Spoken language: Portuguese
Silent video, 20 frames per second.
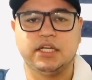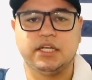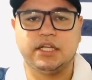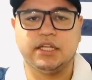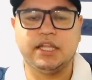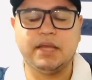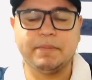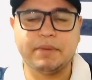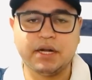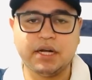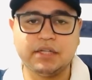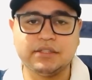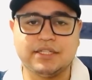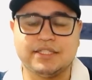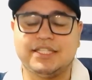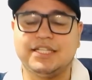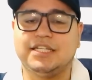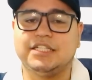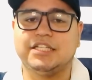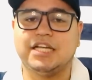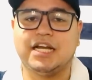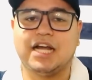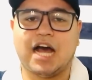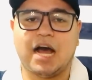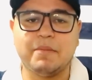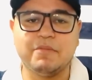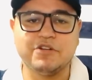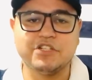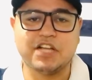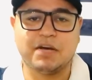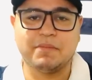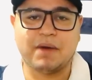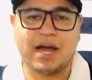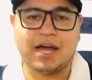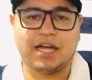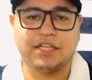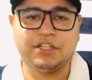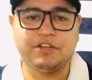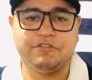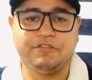E lembrando, assim que chegarmos na
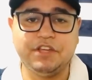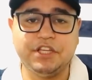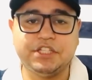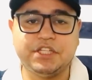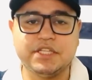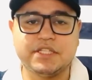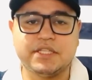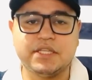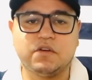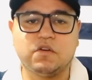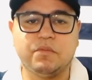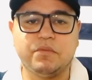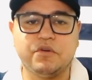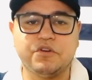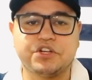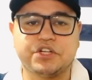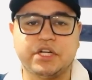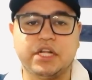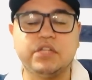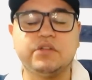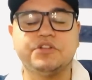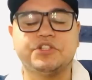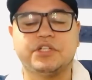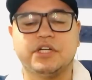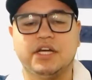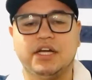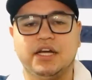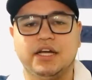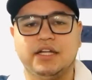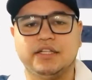marca de 25 mil inscritos,